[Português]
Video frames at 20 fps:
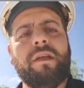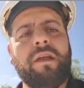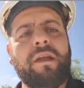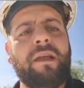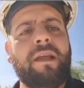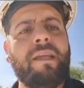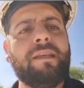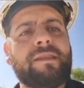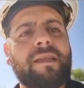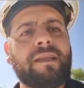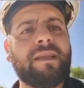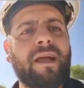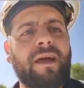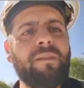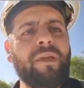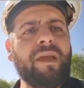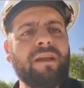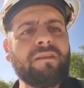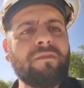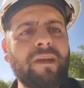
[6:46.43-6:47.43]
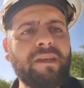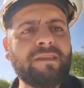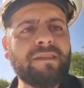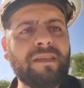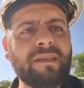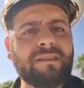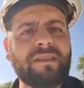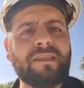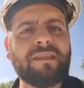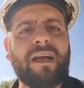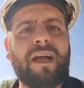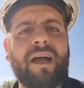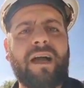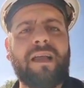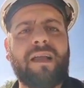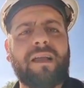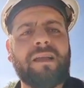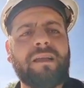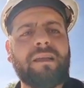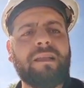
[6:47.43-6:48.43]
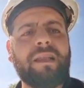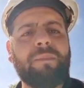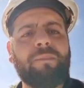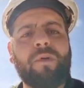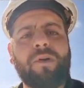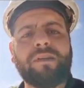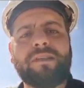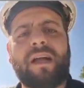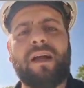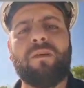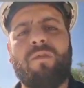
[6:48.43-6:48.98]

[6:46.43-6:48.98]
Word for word: Esse tratamento vai se, se dar depois da